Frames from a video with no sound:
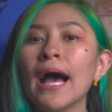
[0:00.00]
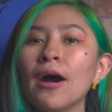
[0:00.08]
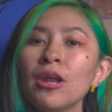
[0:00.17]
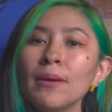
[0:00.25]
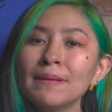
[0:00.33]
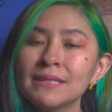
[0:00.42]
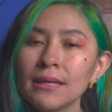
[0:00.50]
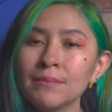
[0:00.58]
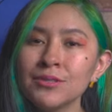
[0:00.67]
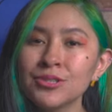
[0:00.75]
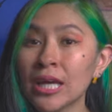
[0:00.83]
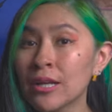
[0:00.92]
Ahora
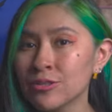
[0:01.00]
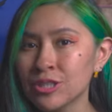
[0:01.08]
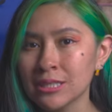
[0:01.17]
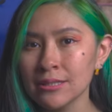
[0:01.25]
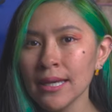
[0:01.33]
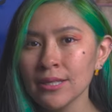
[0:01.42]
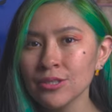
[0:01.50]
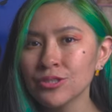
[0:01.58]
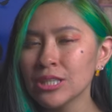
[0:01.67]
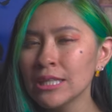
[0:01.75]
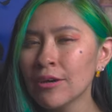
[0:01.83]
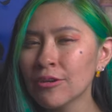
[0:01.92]
pasemos a los
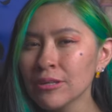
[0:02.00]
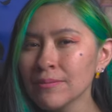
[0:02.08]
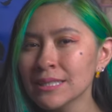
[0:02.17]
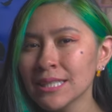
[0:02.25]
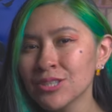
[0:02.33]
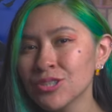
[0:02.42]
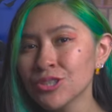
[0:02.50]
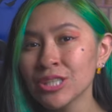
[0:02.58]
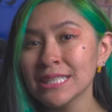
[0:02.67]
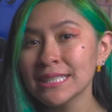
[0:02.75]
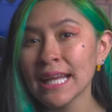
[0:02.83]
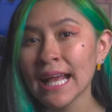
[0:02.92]
extraños y horribles hechos
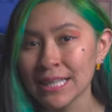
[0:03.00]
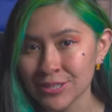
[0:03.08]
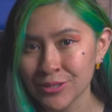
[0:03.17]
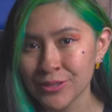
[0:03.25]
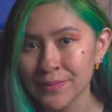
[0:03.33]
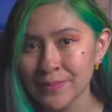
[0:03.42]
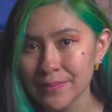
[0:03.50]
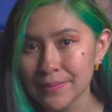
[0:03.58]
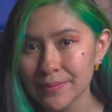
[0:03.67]
de este caso.